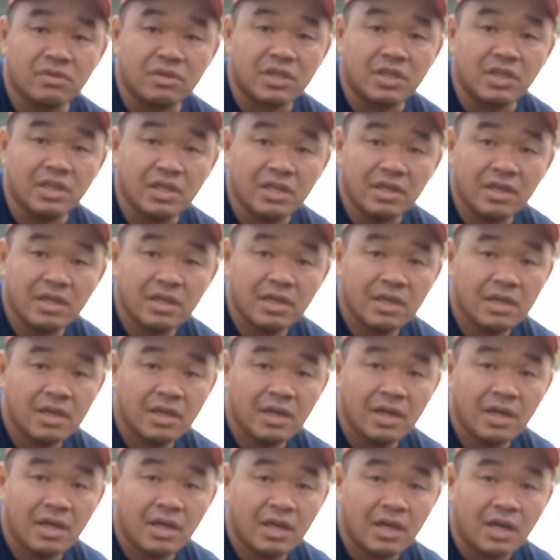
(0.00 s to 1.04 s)
aqui.
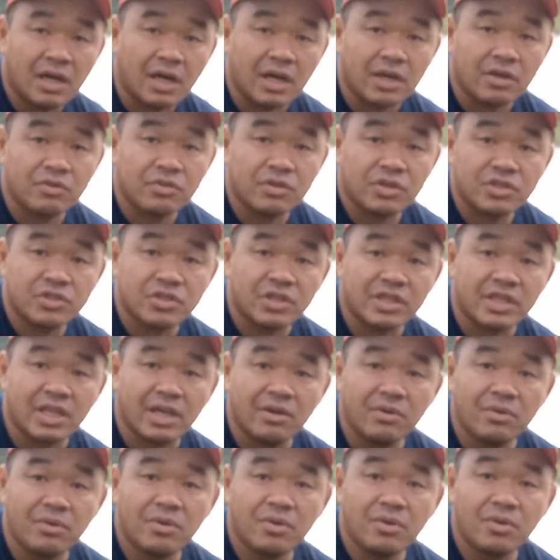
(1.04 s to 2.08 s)
Aí eu deixo até
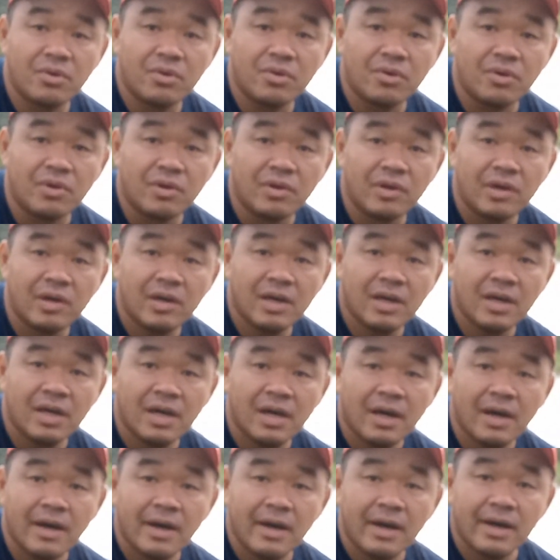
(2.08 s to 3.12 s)
o,
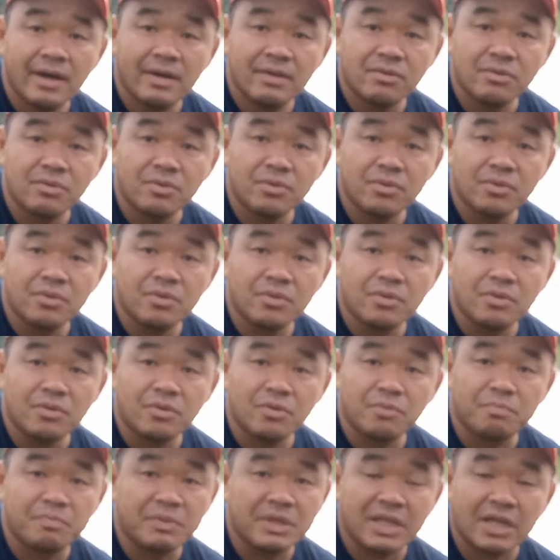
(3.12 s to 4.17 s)
o
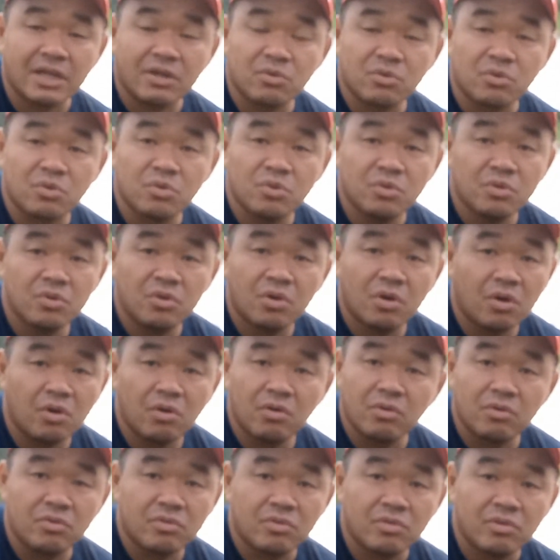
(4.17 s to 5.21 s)
pirarucu ou